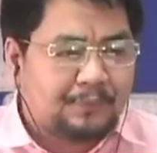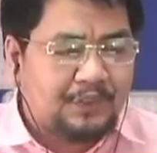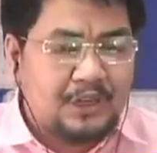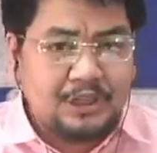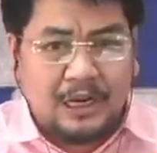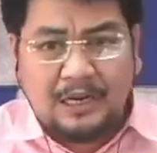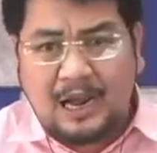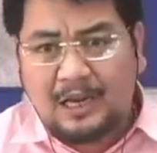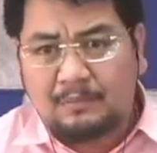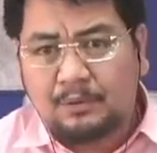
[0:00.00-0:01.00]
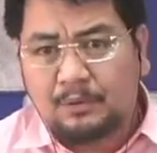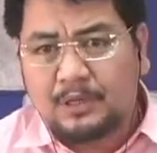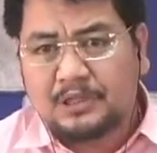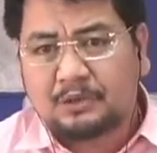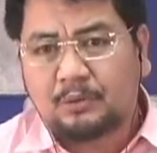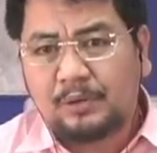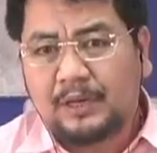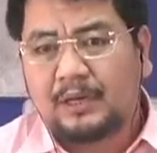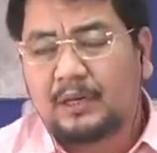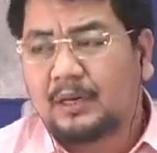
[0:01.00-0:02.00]
sa ilalim ho kasi ito
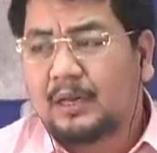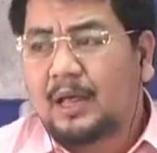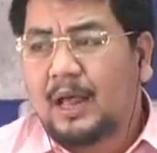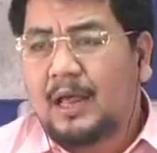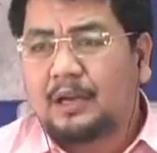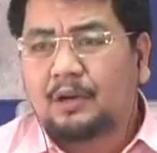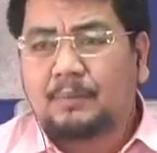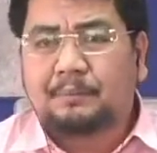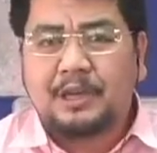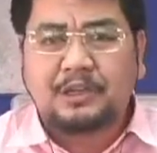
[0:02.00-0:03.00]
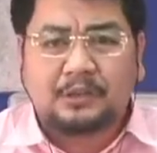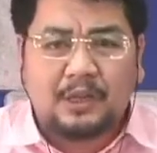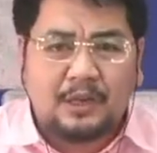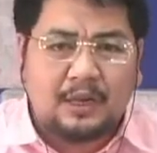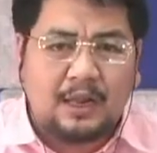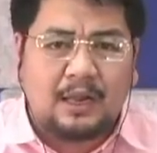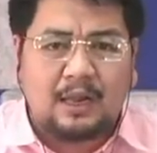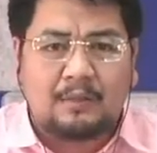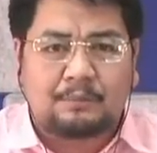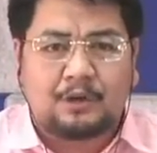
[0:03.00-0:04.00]
eh anong ah, visiting
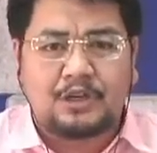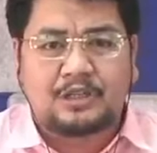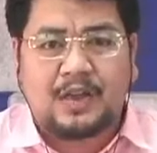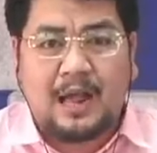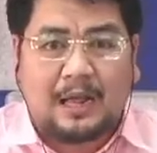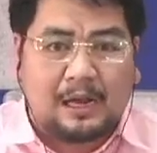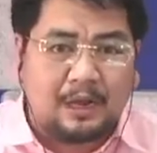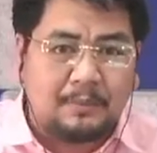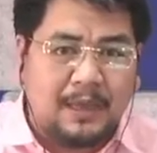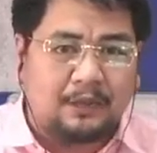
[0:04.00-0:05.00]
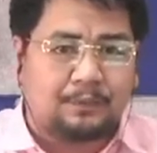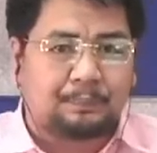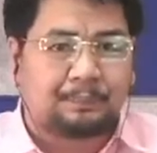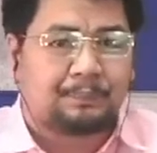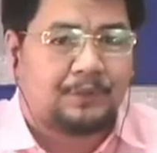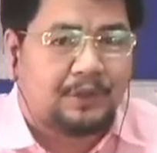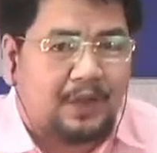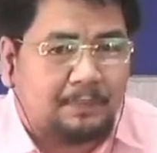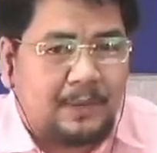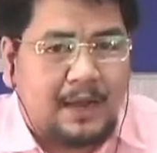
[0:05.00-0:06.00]
uh, ah, for agreement
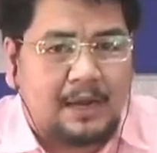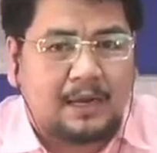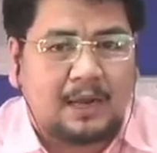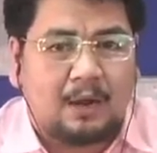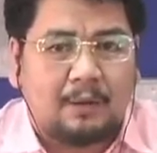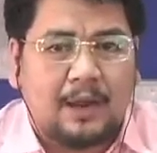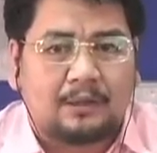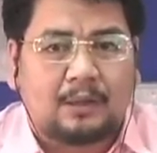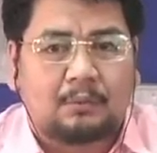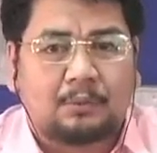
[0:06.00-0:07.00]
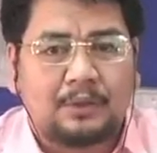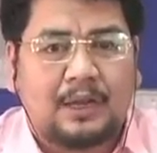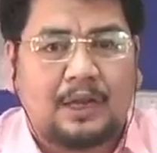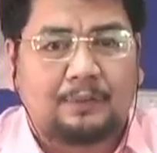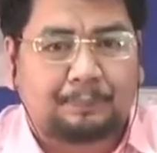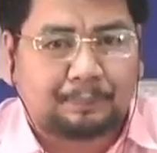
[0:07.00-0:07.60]
eh parang gawain daw ho yan